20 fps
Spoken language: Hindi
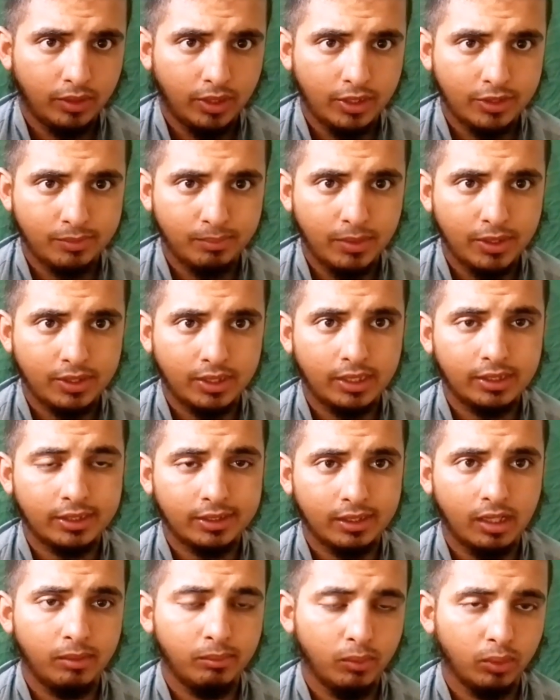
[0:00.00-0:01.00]
इस मैच का
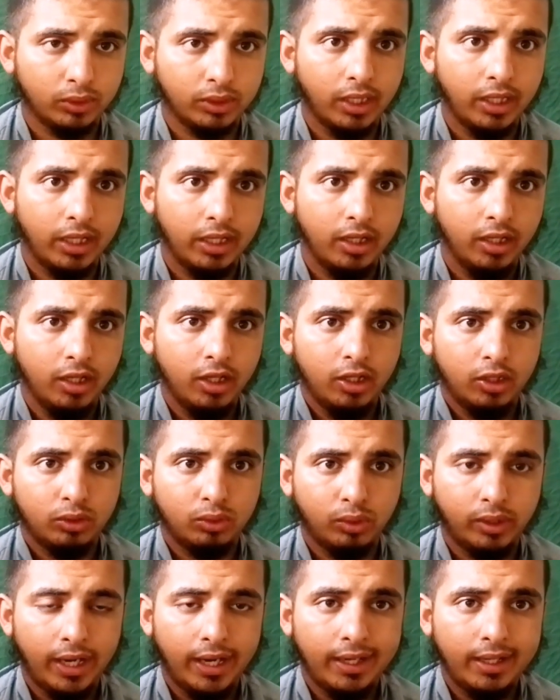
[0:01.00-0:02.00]
इंतज़ाम होता है
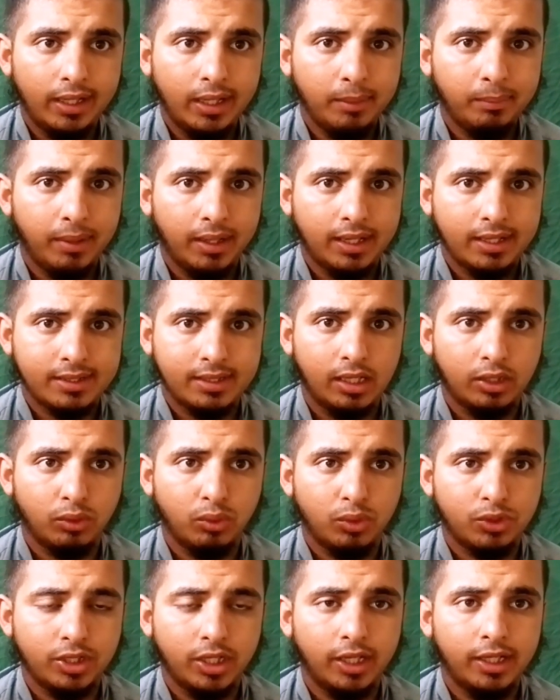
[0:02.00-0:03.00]
तो काइंडली पाकिस्तान
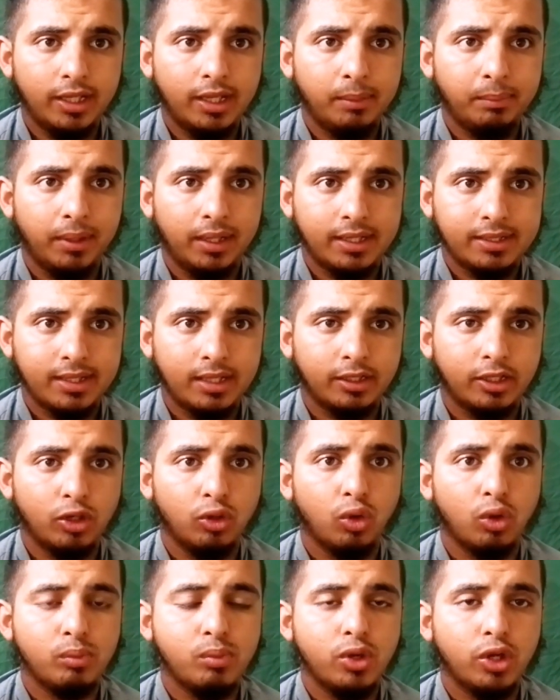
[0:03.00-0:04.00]
को चाहिए पाकिस्तान की
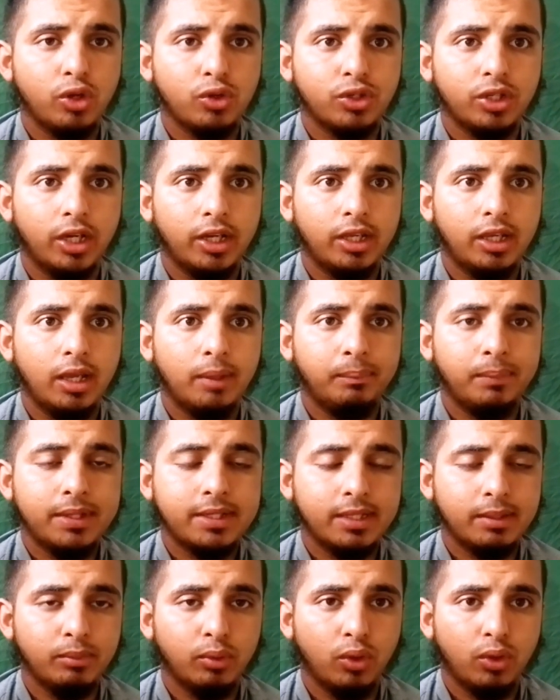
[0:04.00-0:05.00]
गवर्नमेंट को चाहिए
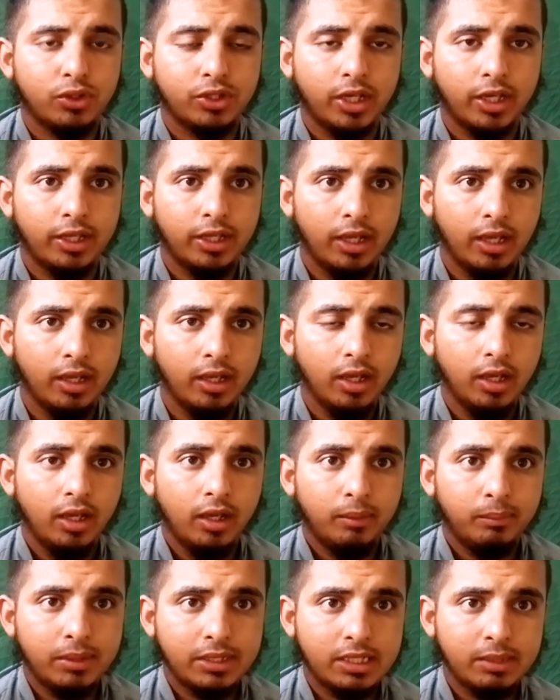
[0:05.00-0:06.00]
पीसीबी को चाहिए
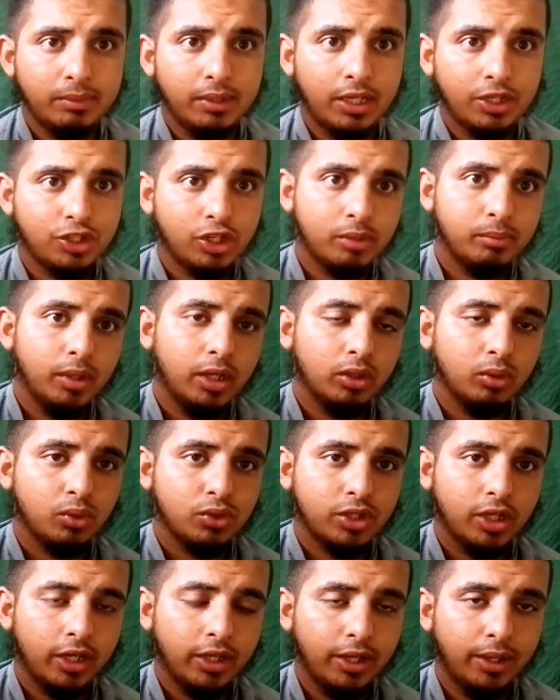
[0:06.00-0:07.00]
पीसीबी के चेयरमैन को
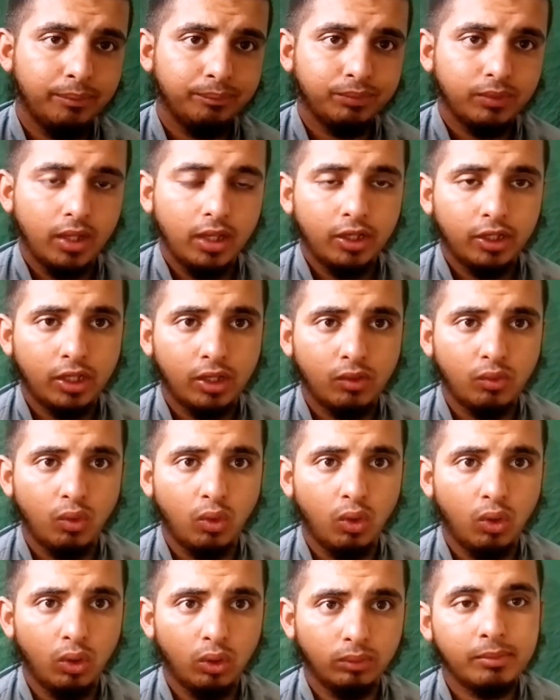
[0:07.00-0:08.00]
चाहिए कि
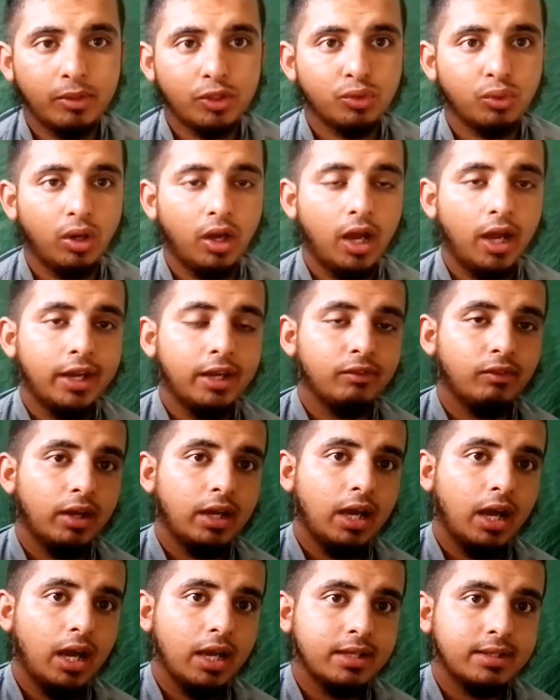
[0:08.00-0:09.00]
वो जो आने
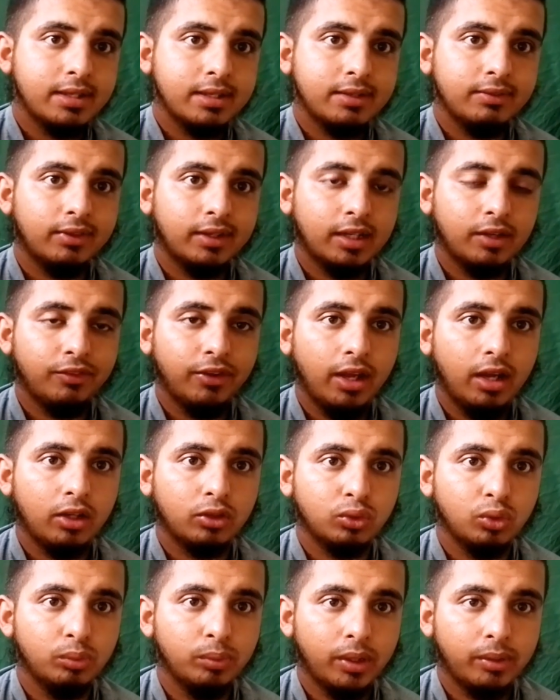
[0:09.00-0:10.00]
वाला आईसीसी वर्ल्ड कप है
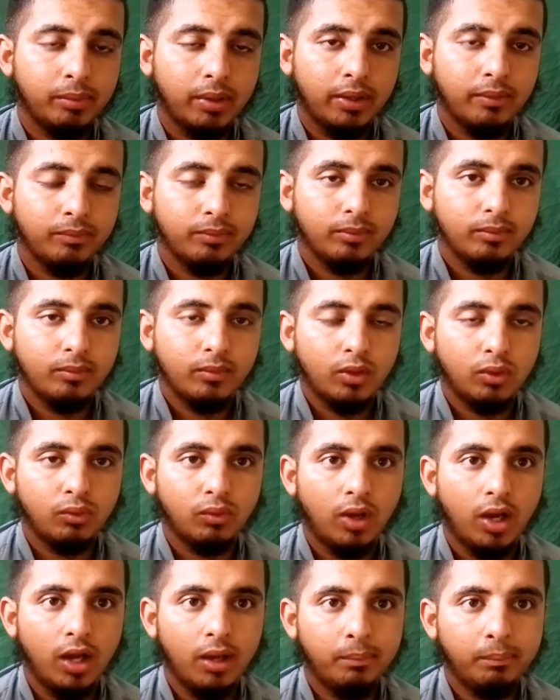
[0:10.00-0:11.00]
अक्टूबर में
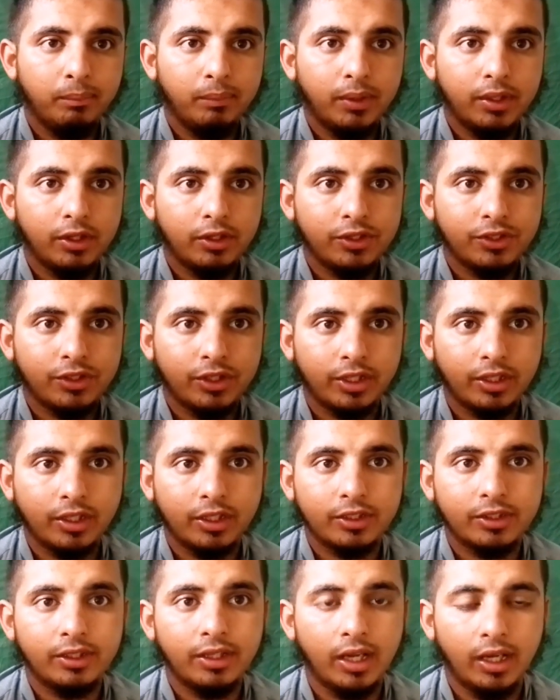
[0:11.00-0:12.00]
वहाँ पर
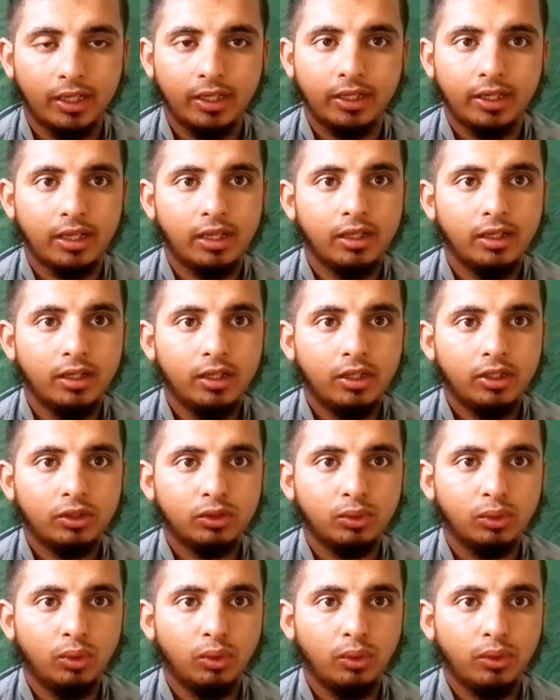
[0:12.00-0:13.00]
शिरकत ना करे
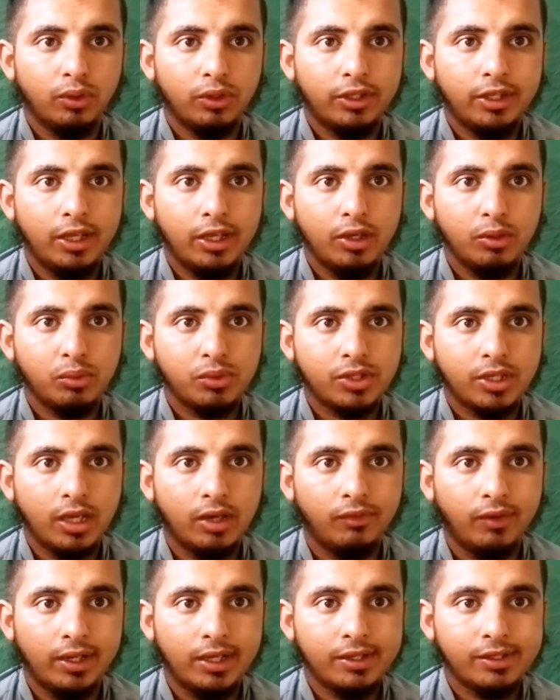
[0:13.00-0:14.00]
तो ये उसके
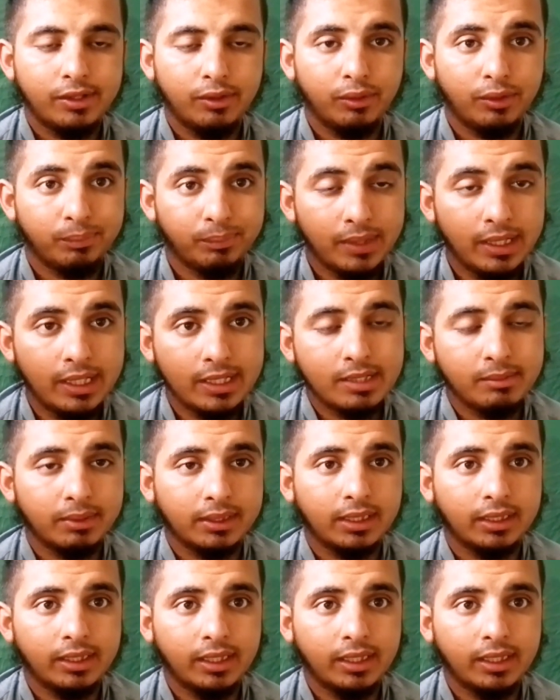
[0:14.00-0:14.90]
हवाले से और पहले से बता